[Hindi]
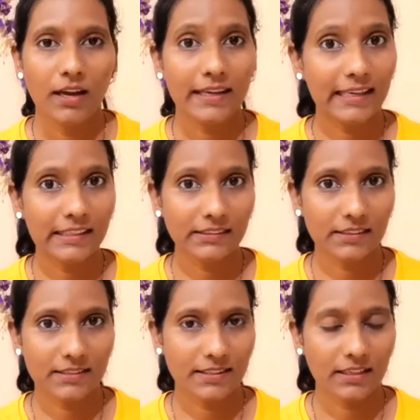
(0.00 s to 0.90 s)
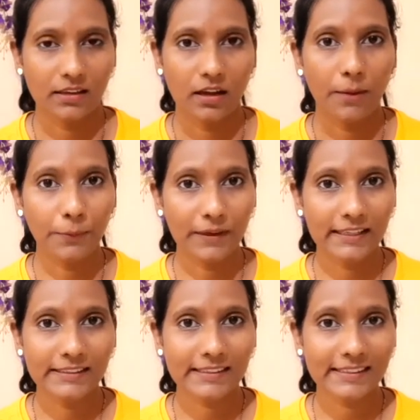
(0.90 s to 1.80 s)
क्लिंजर से अब
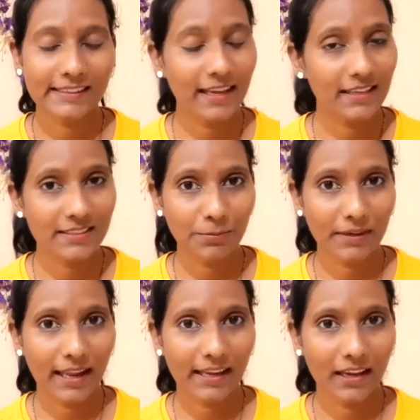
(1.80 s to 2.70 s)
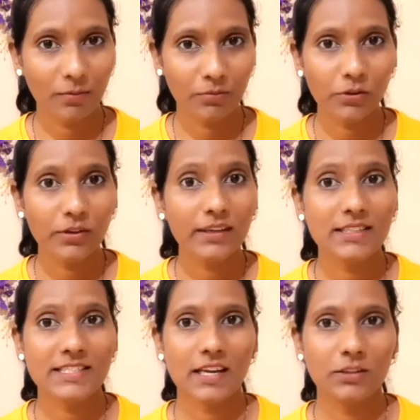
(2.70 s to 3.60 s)
क्लिंजर कैसे बनाएंगे हम लोग
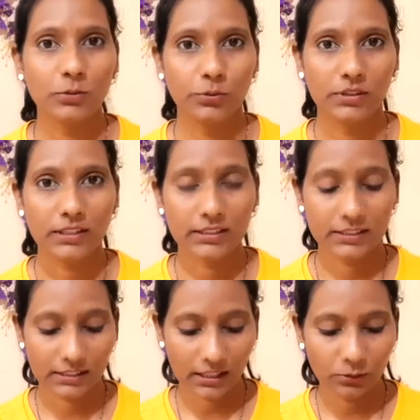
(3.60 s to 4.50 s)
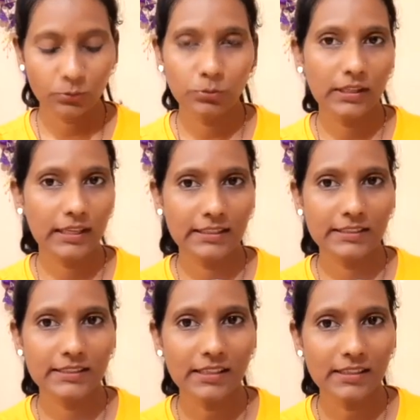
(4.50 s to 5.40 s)
कच्चा दूध कच्चा दूध ले
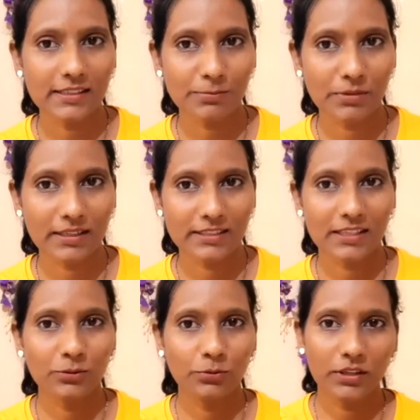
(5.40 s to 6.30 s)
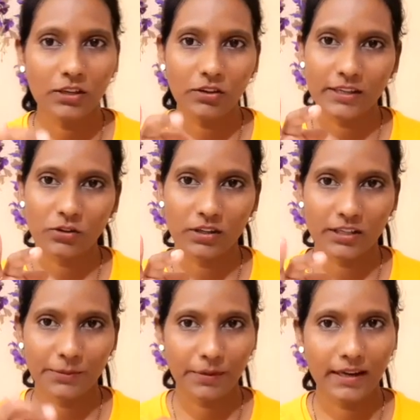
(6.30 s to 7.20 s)
लीजिए इसमें कच्चा दूध है और ये
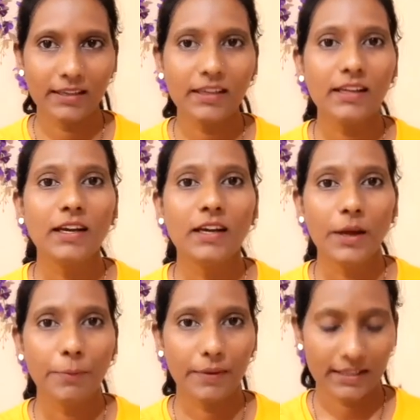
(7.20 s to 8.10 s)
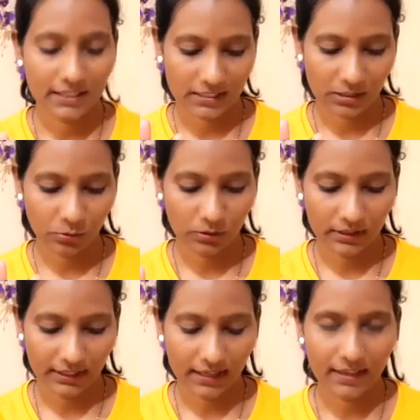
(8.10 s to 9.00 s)
कॉटन पैड है मैंने कच्चा दूध
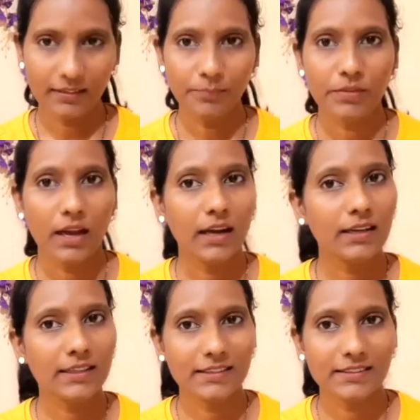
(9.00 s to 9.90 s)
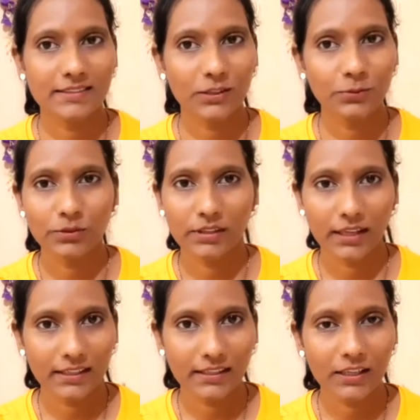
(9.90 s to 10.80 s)
लिया है अगर कच्चा दूध
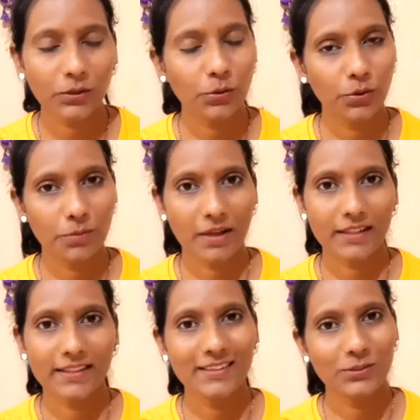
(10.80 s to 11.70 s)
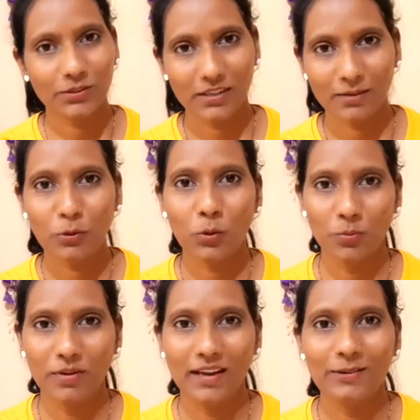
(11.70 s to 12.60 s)
नहीं है तो कोई बात नहीं जो घर में
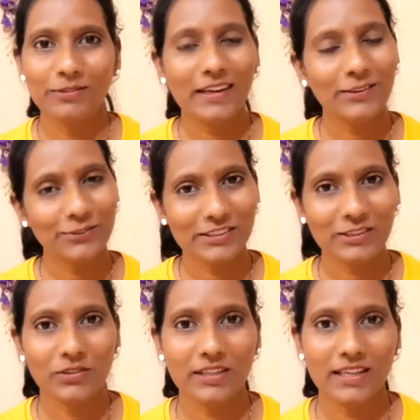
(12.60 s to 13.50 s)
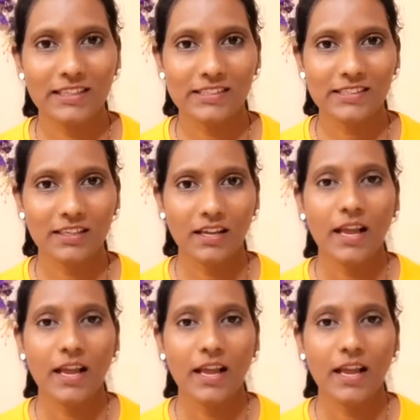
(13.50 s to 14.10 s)
उबला हुआ है उसी को ले लीजिए